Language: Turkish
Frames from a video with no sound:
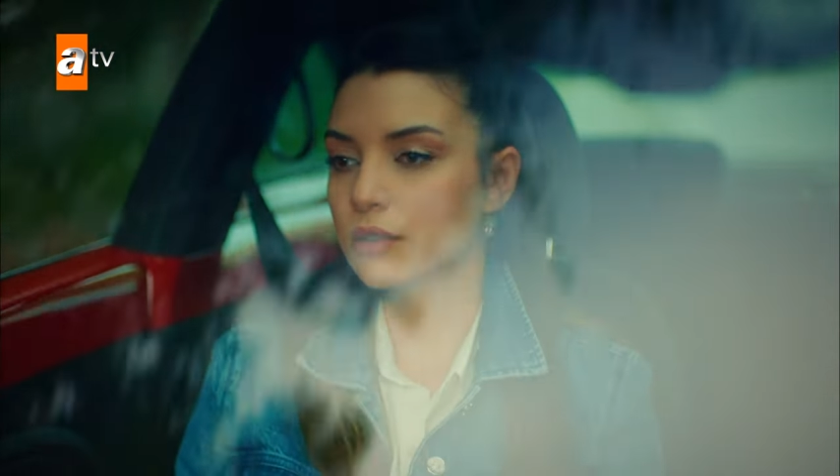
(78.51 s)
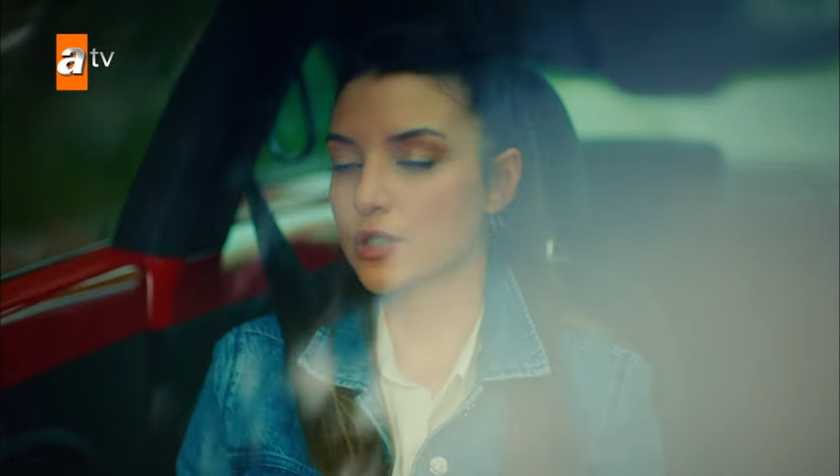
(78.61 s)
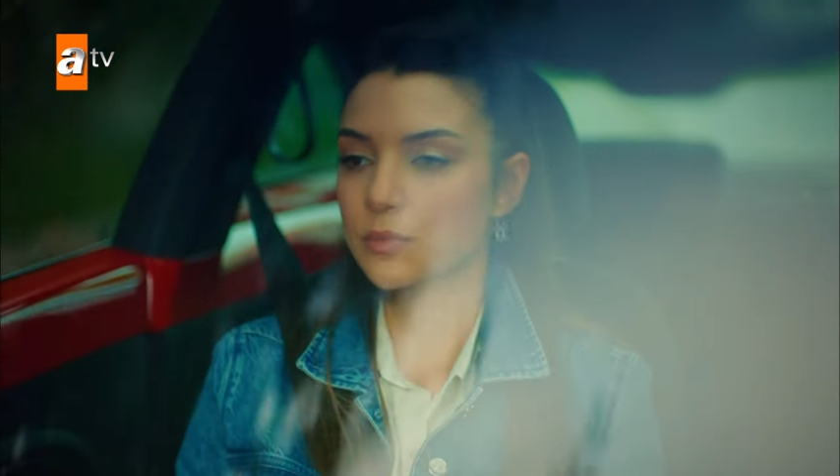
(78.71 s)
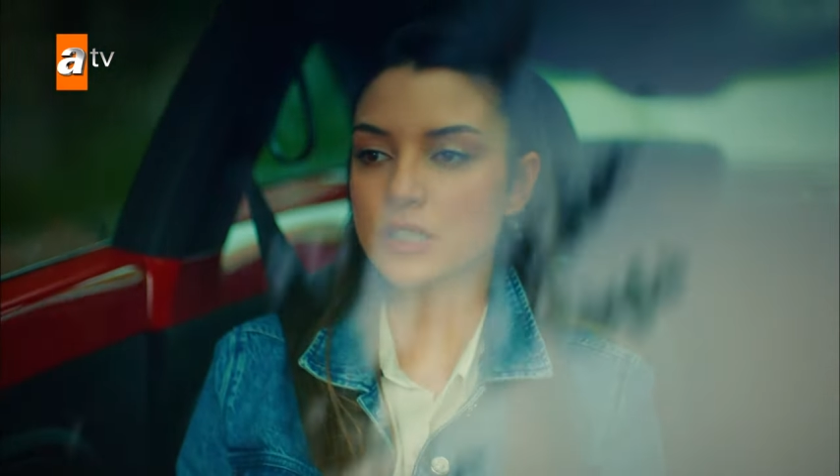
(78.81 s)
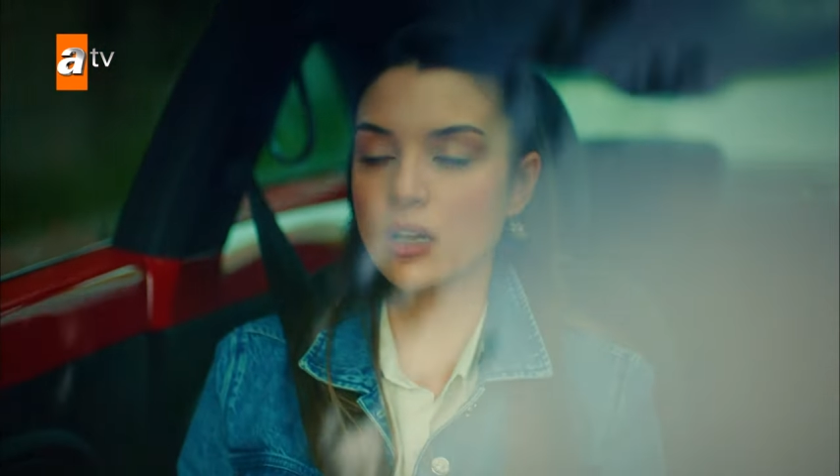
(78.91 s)

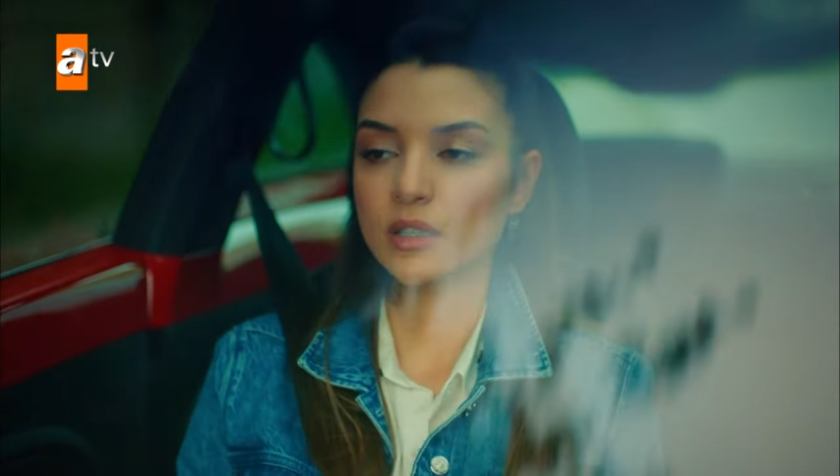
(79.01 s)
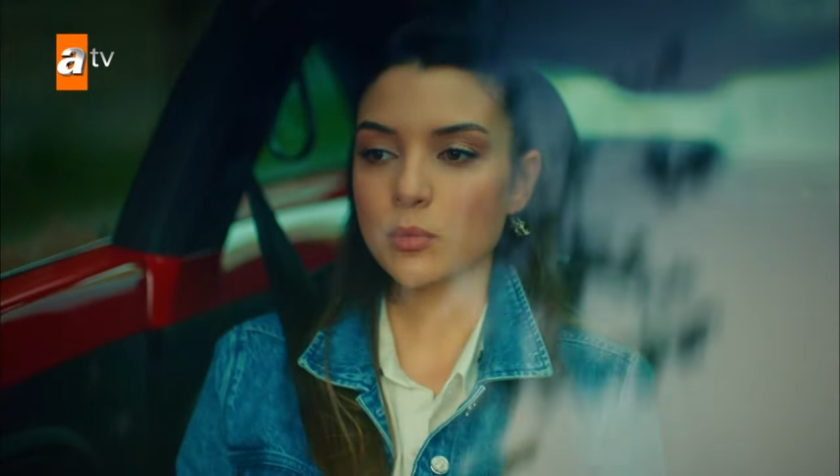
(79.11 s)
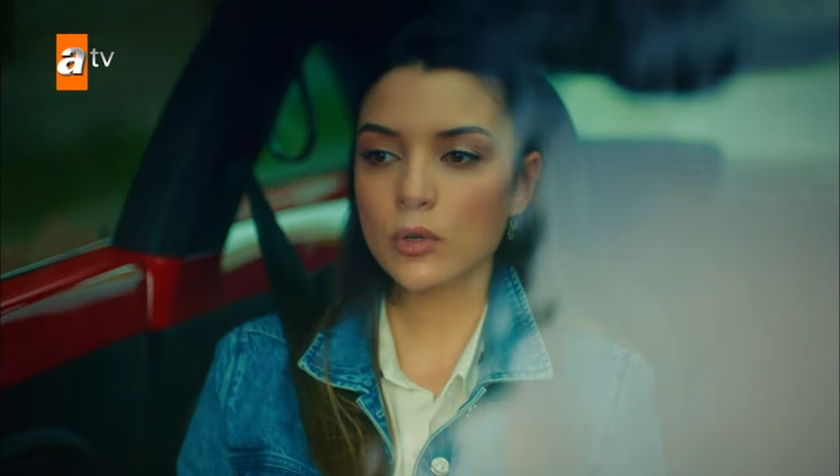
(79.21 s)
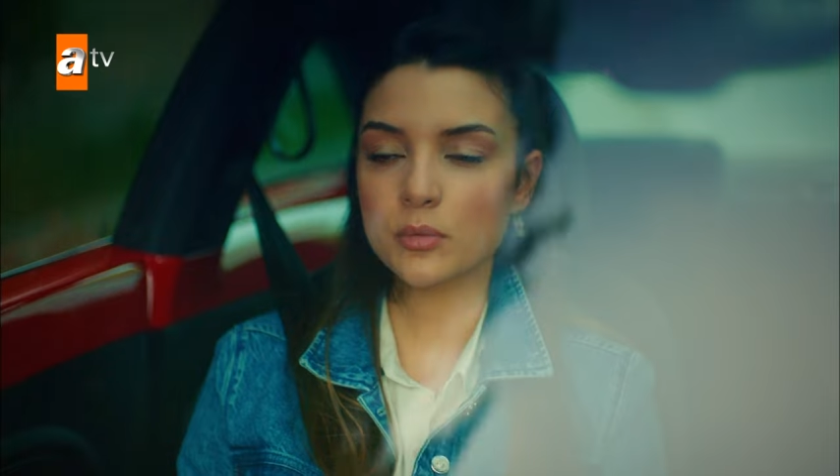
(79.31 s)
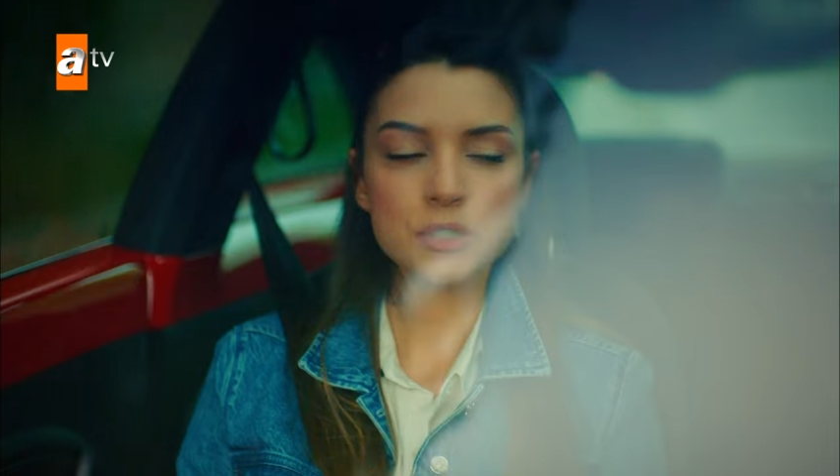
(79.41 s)
Şimdi sanki
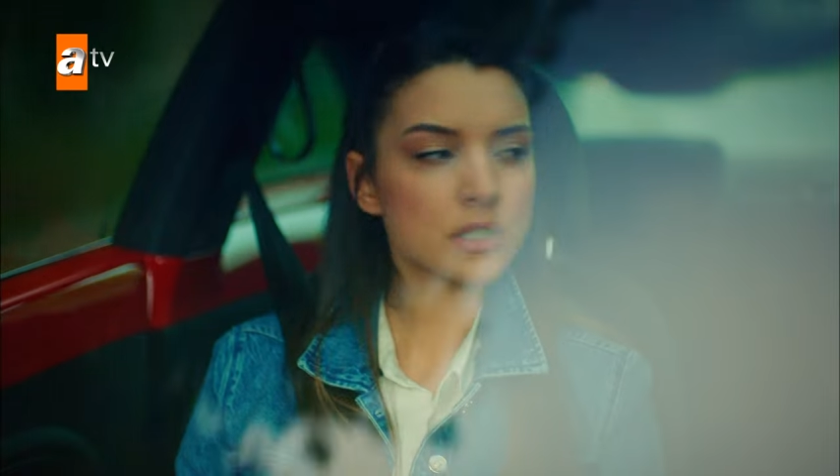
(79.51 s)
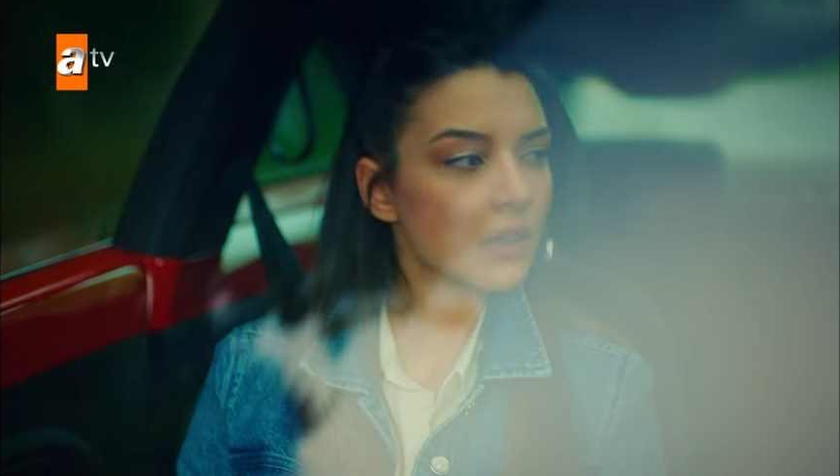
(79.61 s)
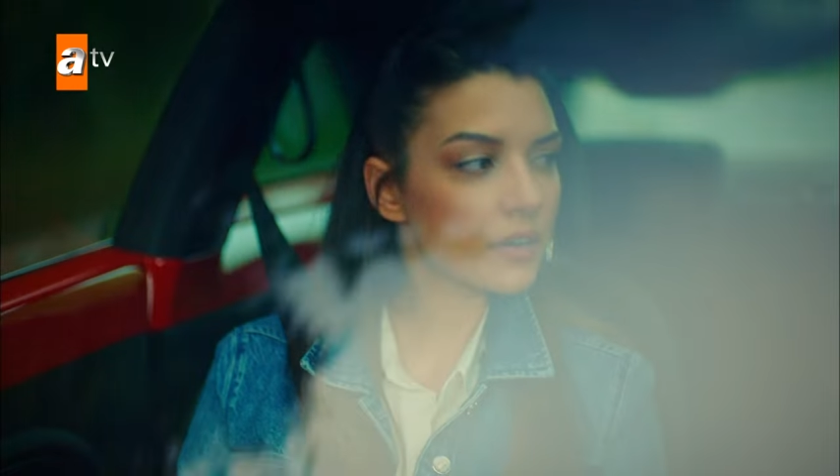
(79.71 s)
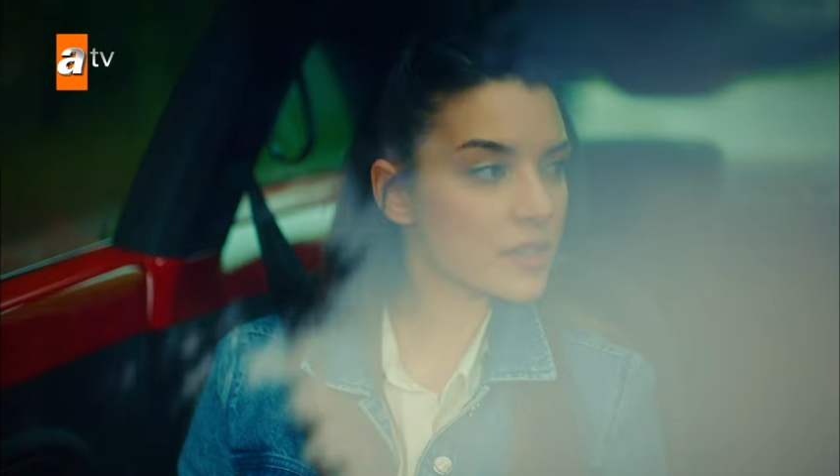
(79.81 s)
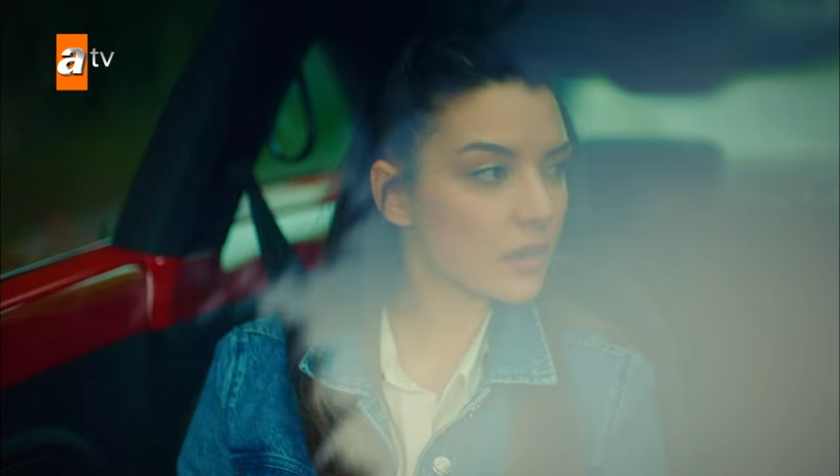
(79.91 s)
böyle bir
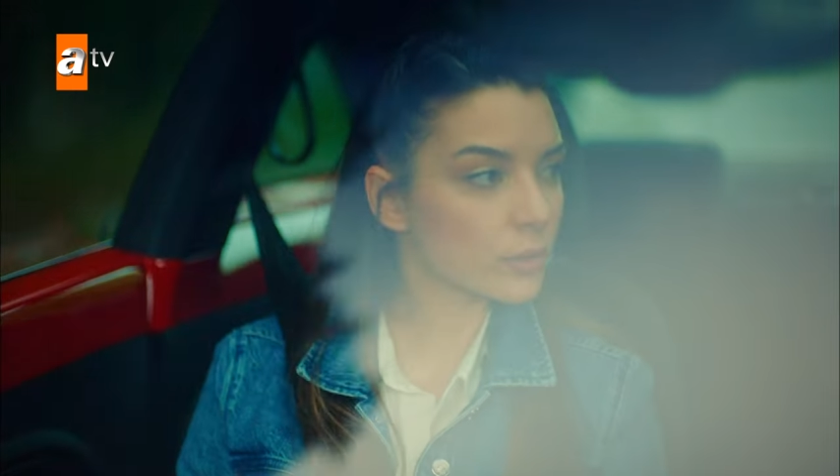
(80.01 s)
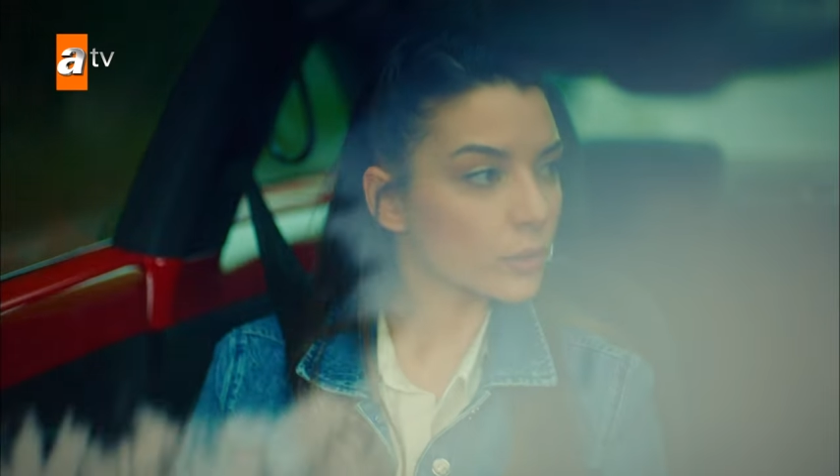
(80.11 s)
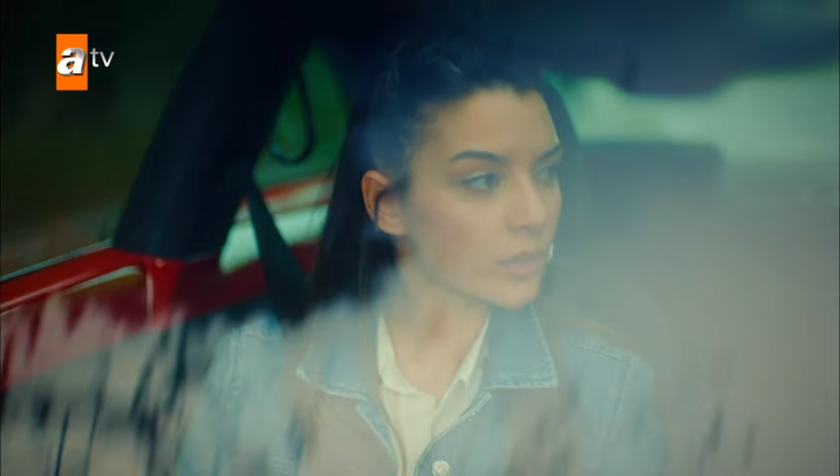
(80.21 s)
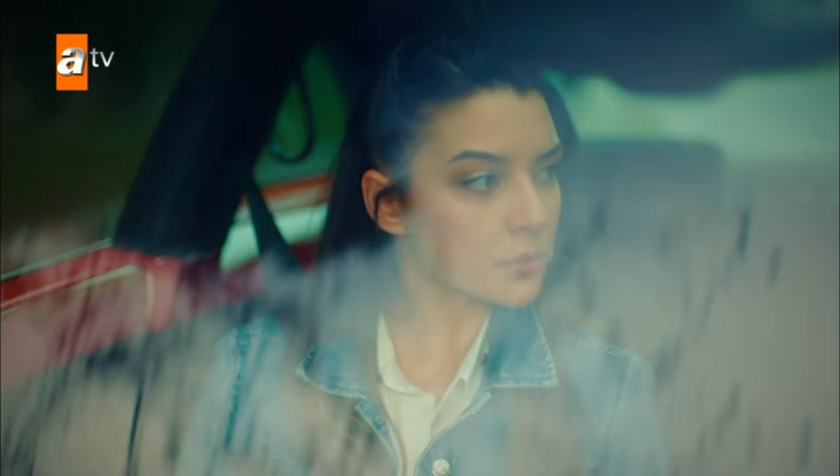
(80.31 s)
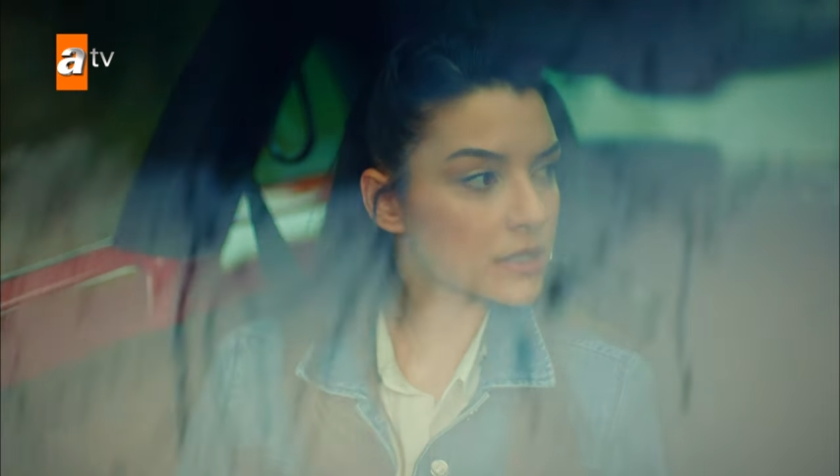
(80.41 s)
şeyler
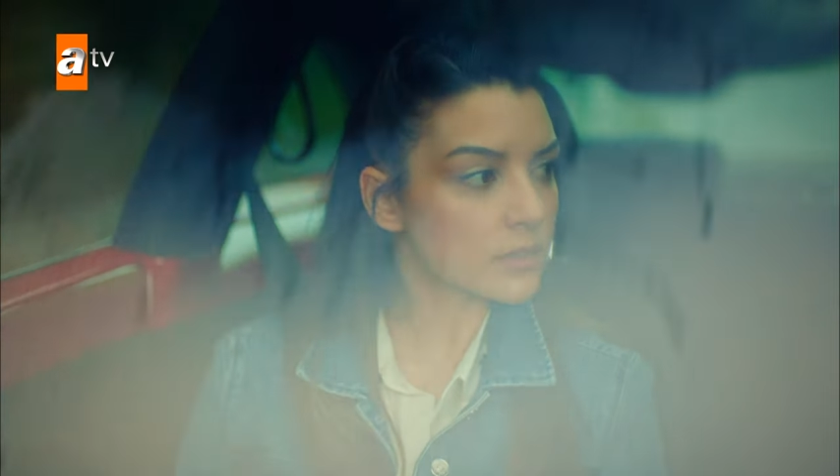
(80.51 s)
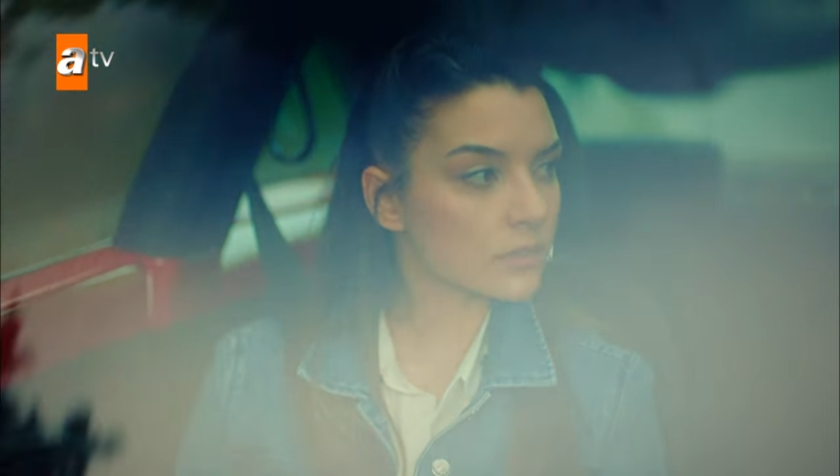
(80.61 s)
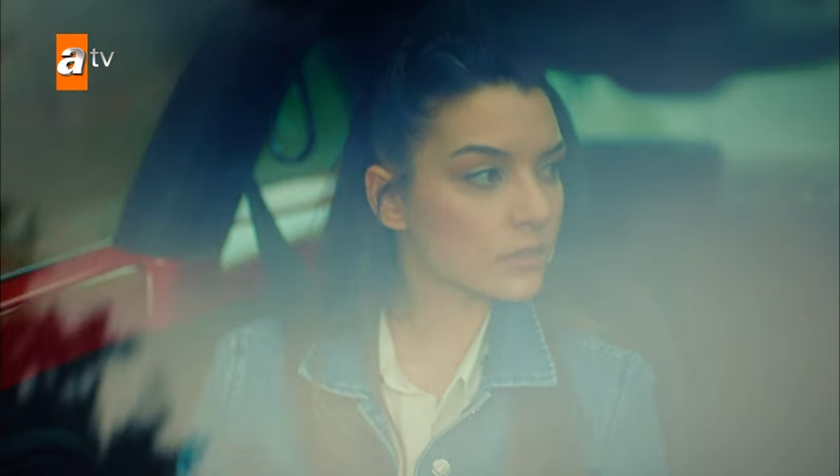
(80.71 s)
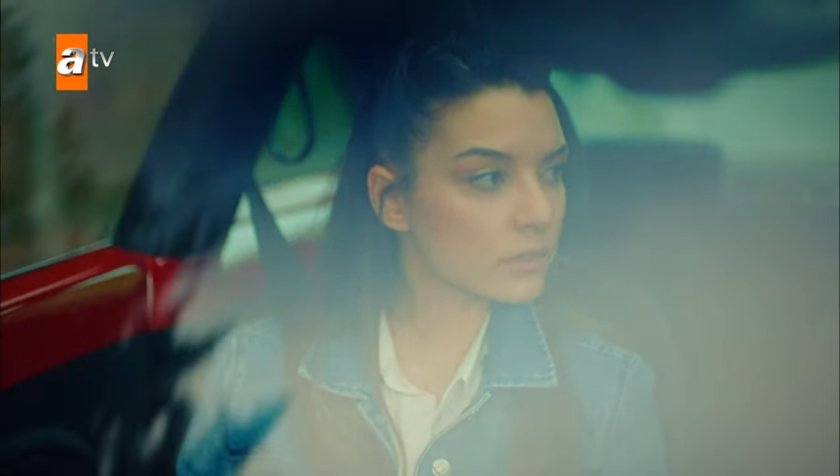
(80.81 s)
saklıyor gibisin.